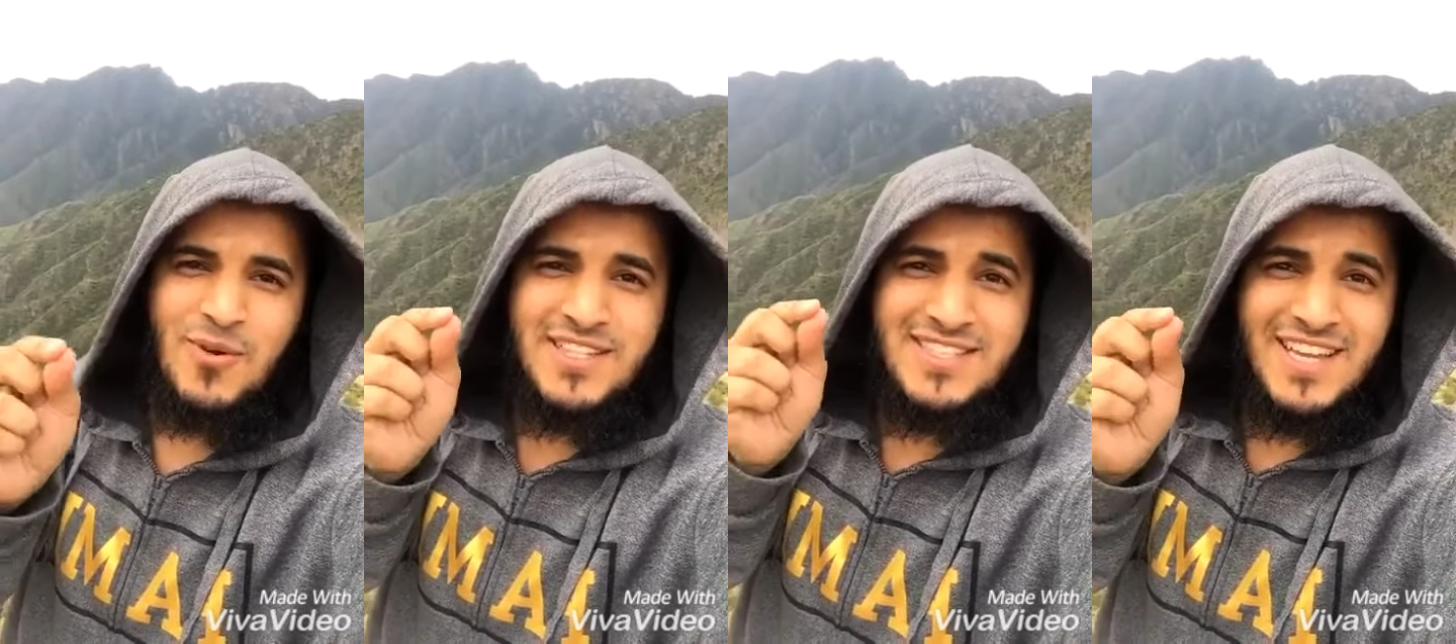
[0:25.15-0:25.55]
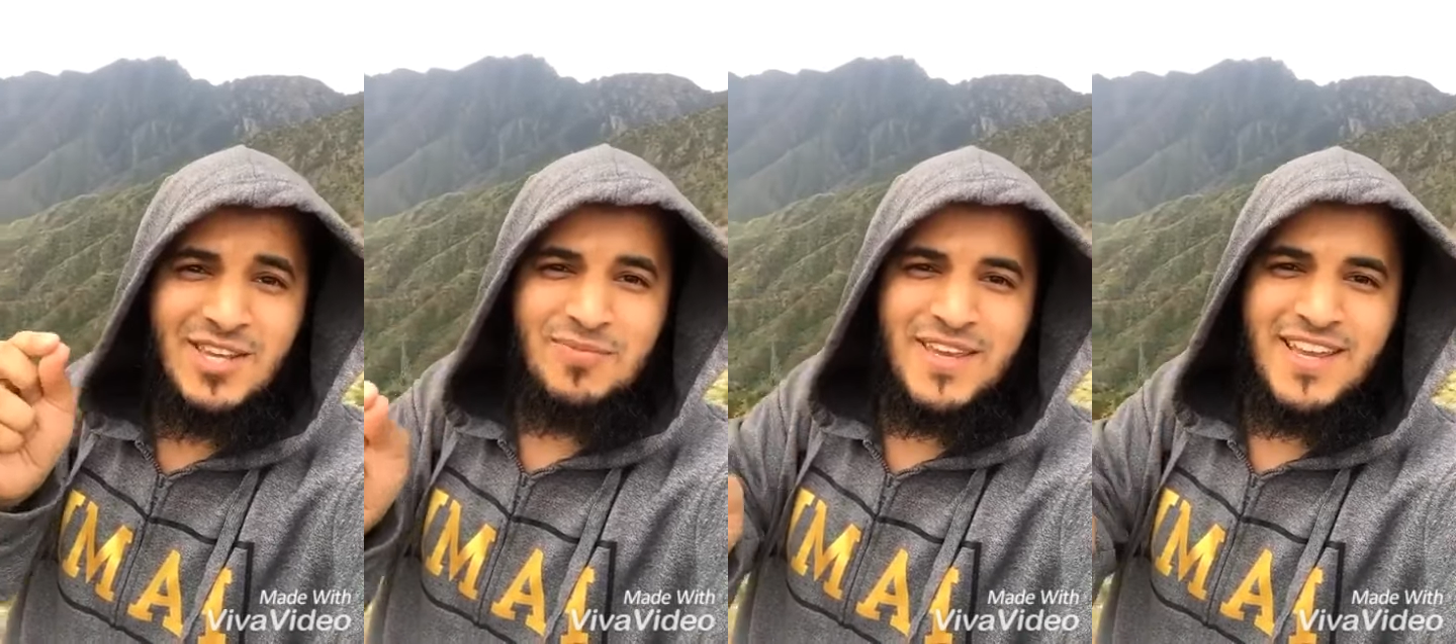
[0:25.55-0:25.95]

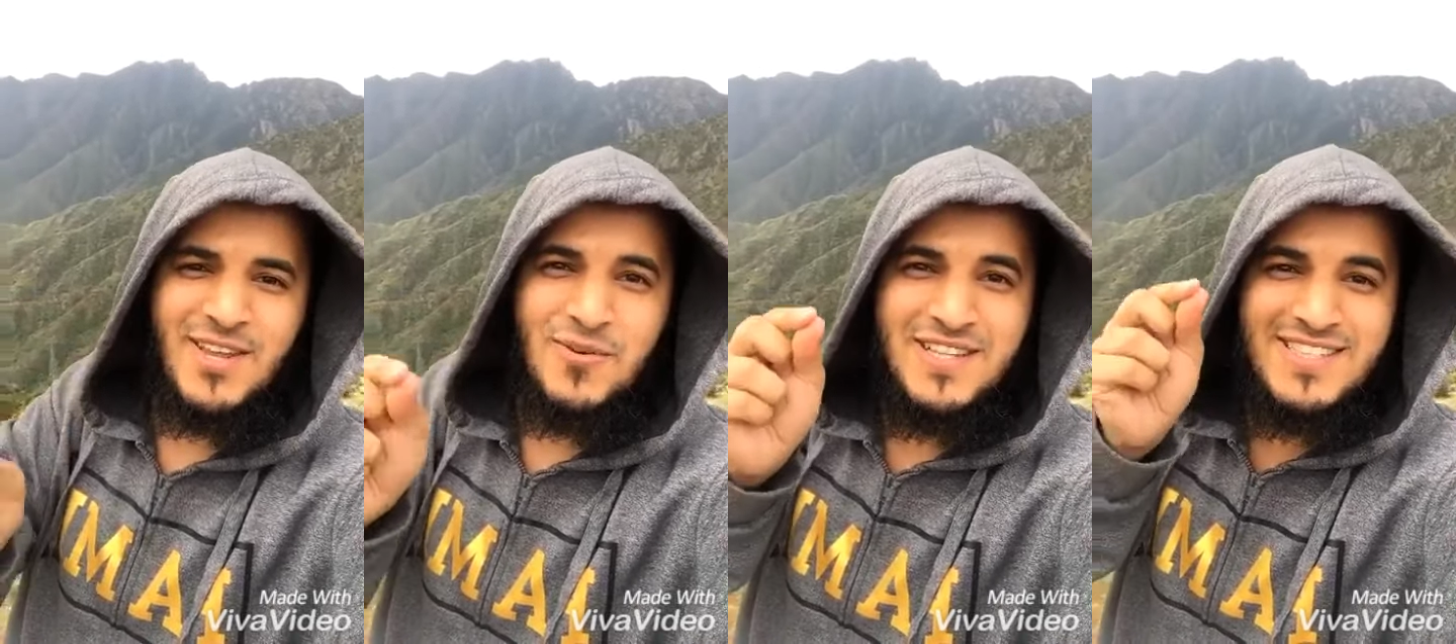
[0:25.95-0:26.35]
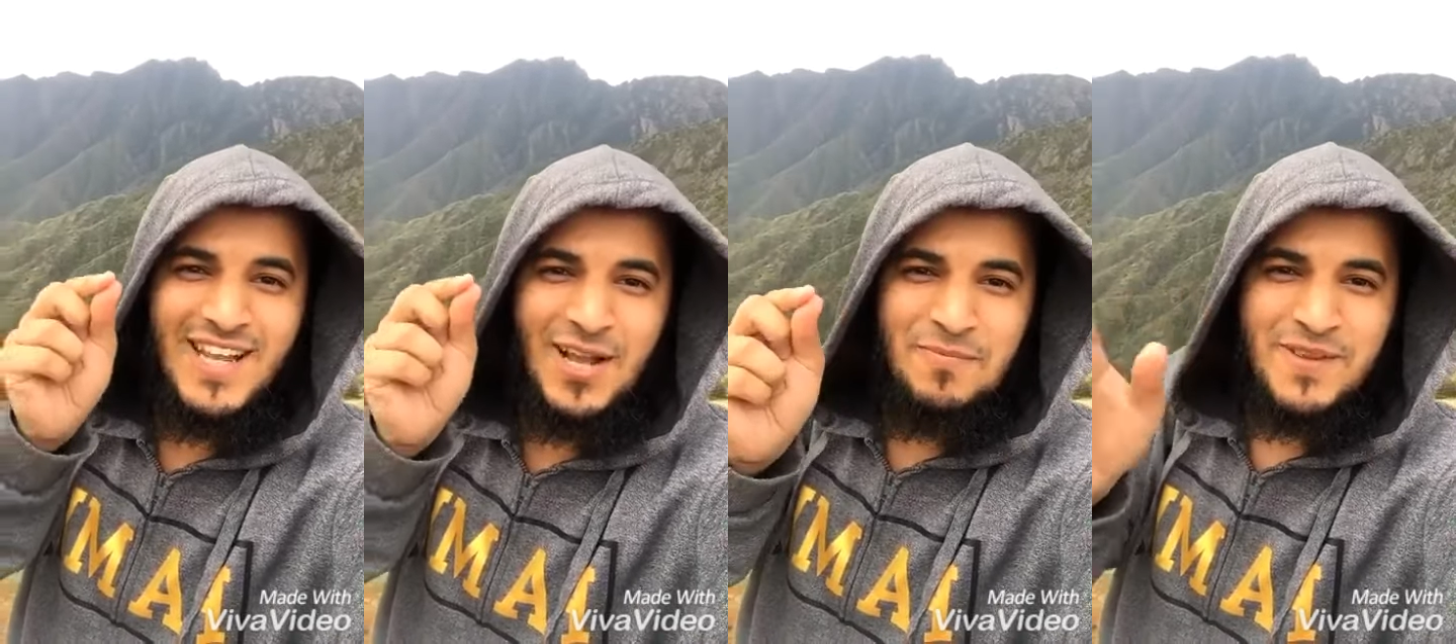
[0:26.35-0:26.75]
والتكبير
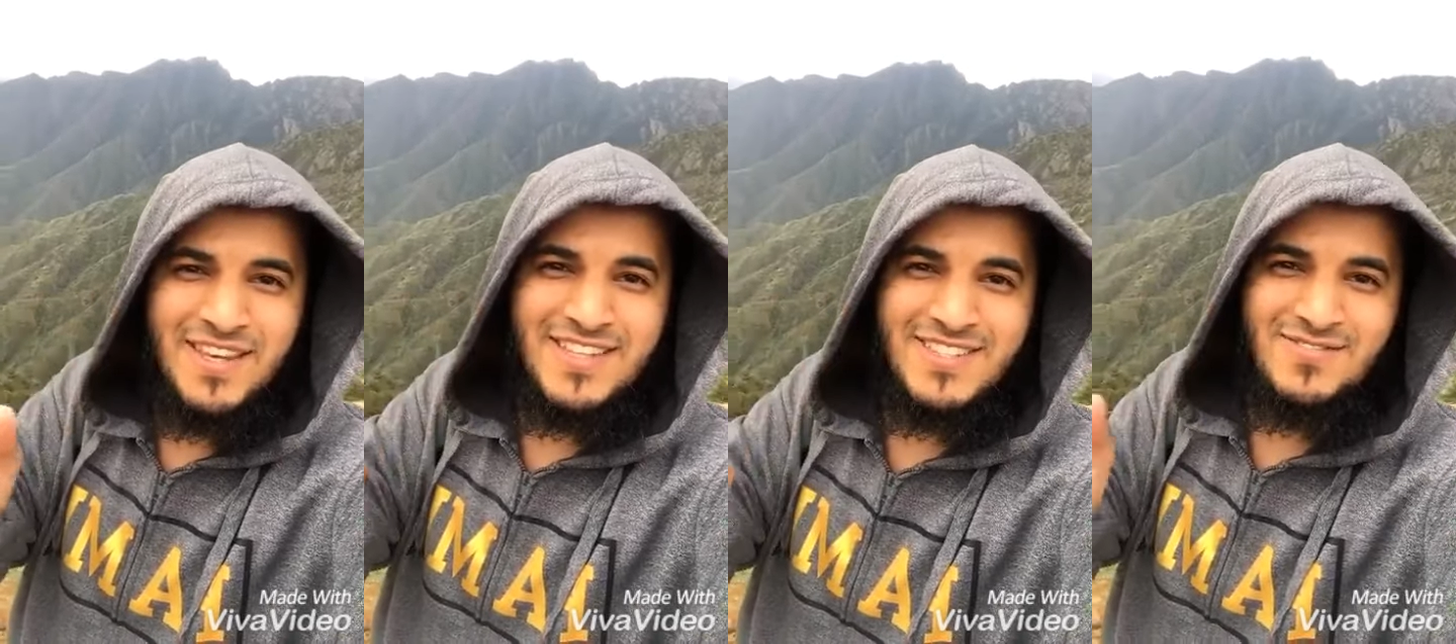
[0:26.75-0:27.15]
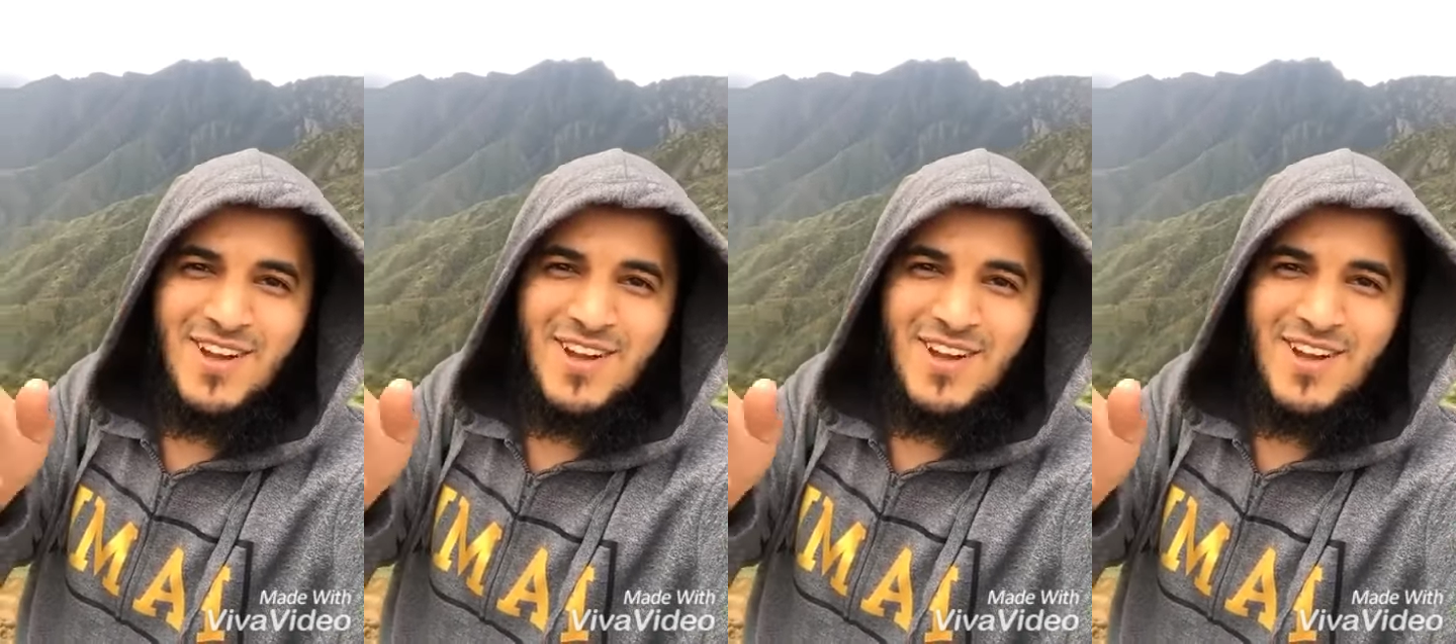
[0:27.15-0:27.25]
والتحميد